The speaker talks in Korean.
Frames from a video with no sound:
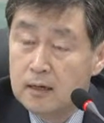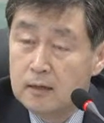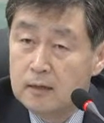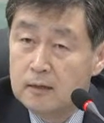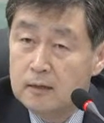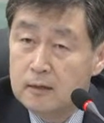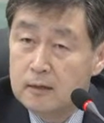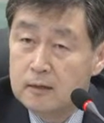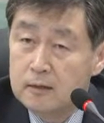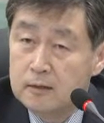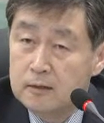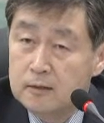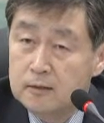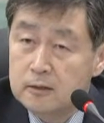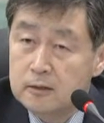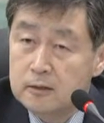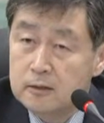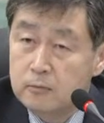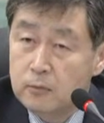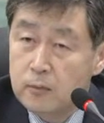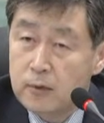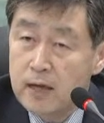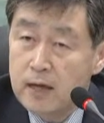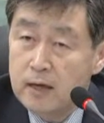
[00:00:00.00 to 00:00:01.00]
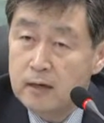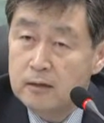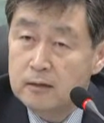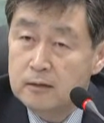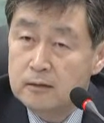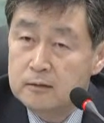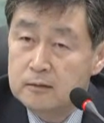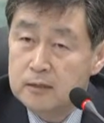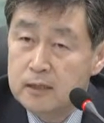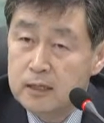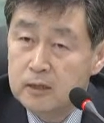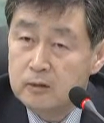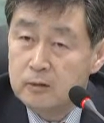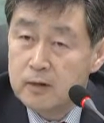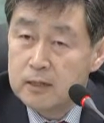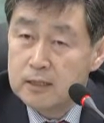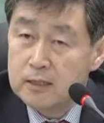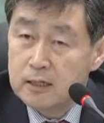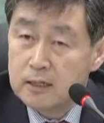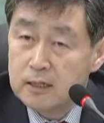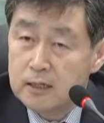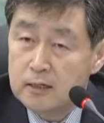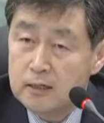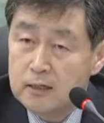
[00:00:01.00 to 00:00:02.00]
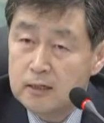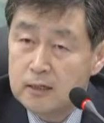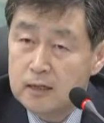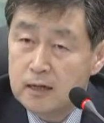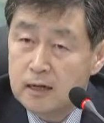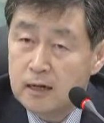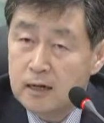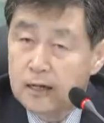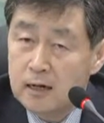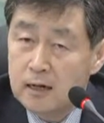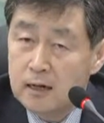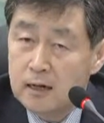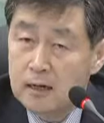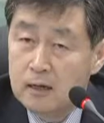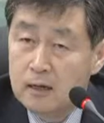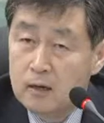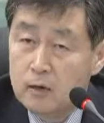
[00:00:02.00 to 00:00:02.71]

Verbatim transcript: 근데 그것은 왜 그런 제도가 생겼느냐?